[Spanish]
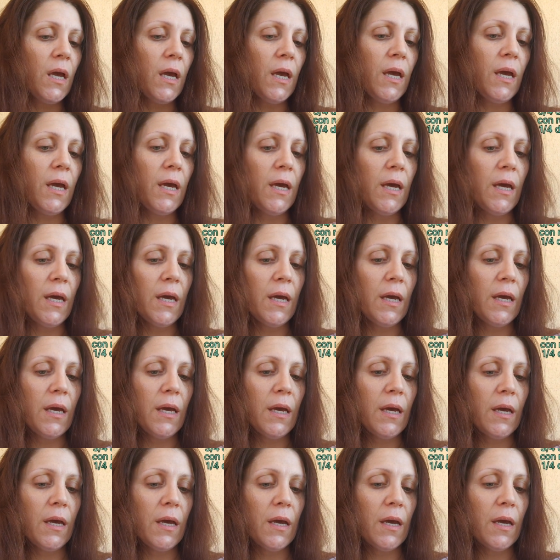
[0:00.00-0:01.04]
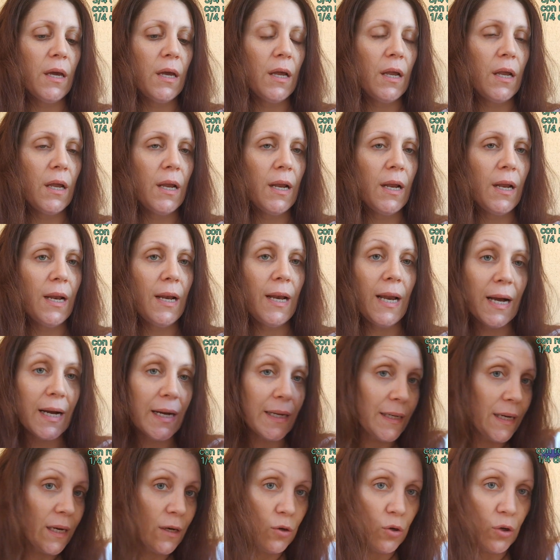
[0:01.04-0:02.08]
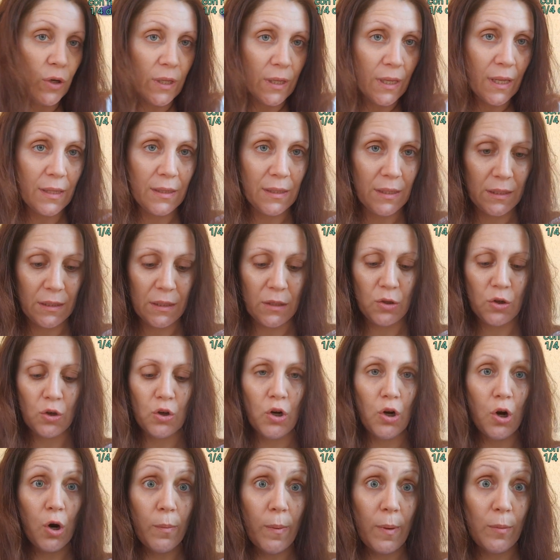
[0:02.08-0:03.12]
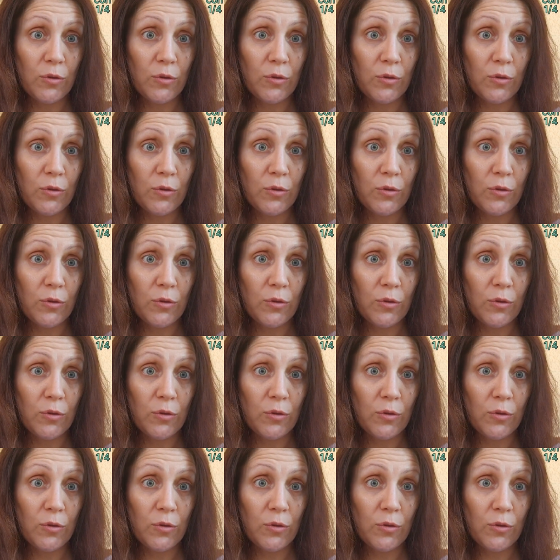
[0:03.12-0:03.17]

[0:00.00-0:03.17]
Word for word: eh, la cana no queda en distinto color.